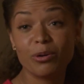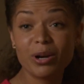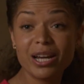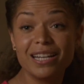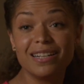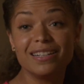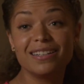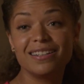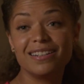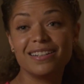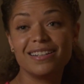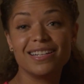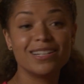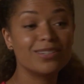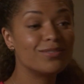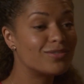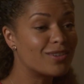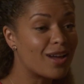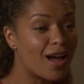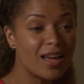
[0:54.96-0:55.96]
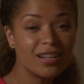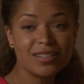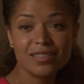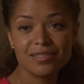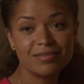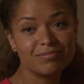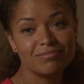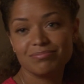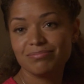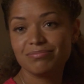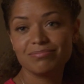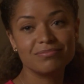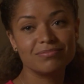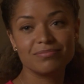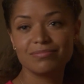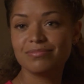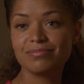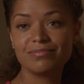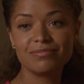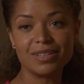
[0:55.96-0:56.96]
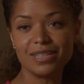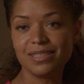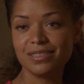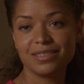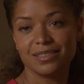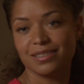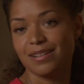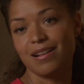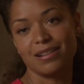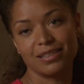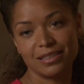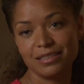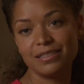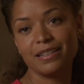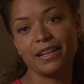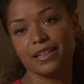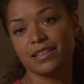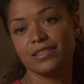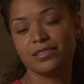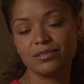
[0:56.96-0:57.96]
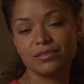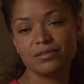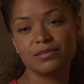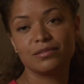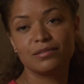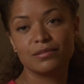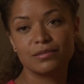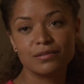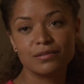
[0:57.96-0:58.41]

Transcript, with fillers: quedarte genial, si no, lo dejamos por hoy.